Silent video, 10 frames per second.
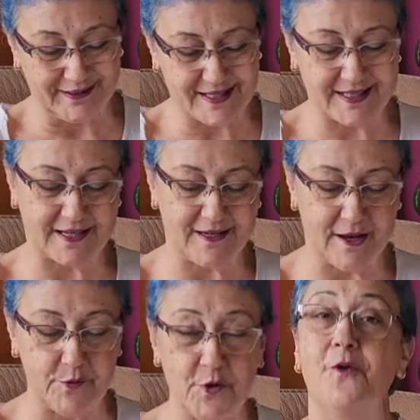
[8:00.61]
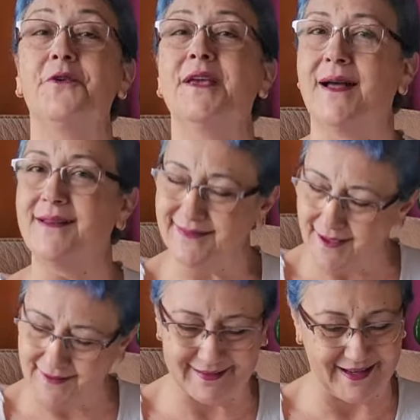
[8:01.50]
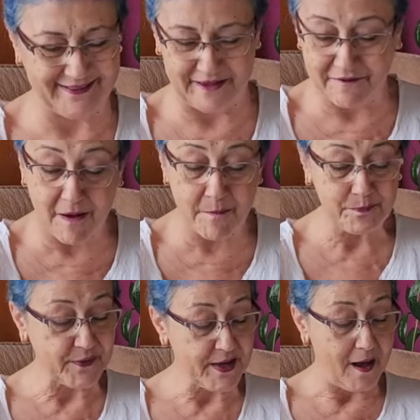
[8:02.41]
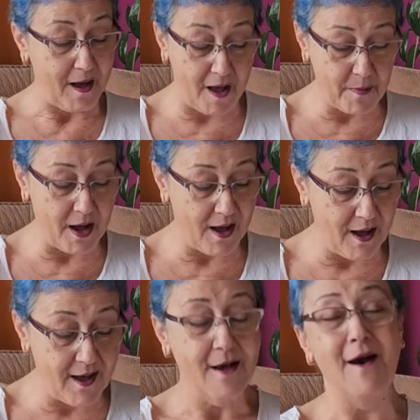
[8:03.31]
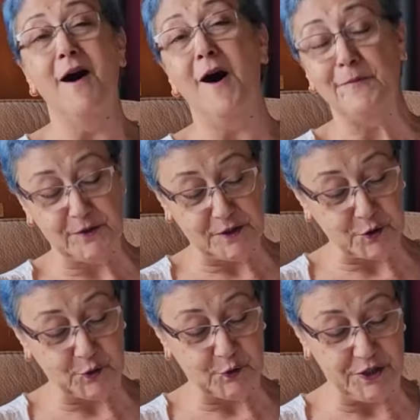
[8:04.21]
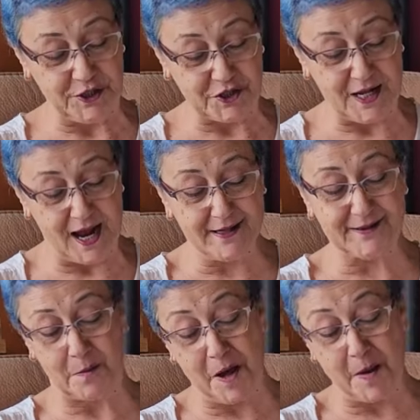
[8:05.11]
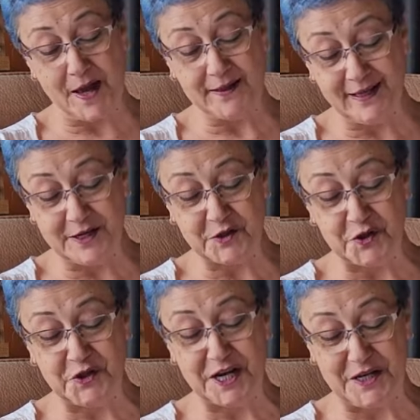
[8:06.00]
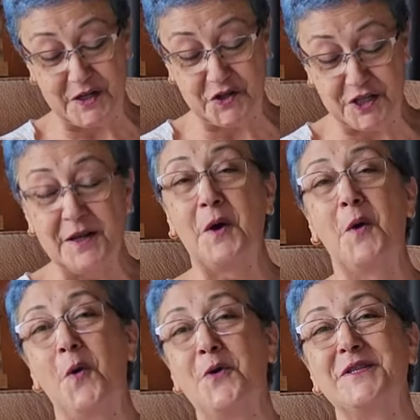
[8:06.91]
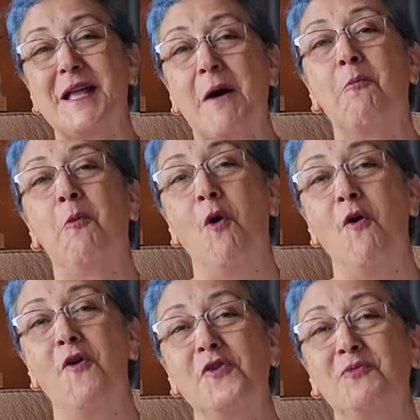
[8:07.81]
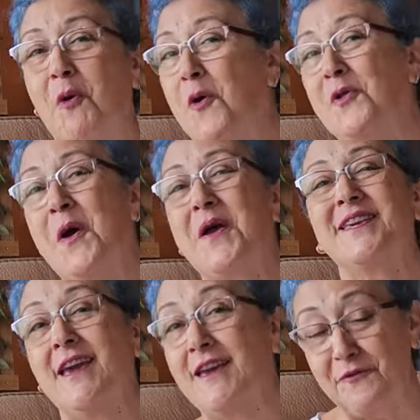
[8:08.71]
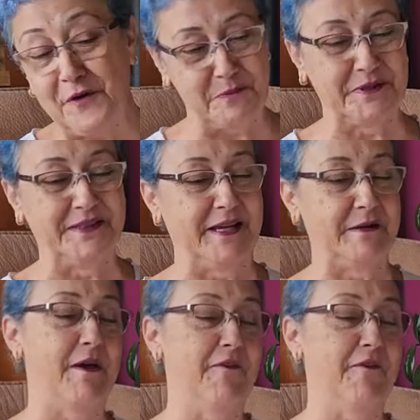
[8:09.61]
desteklemiyor. Yani tatile devam. Ama hafta sonu işler tamamen değişeceği için o yüzden bol bol keyif yapın derim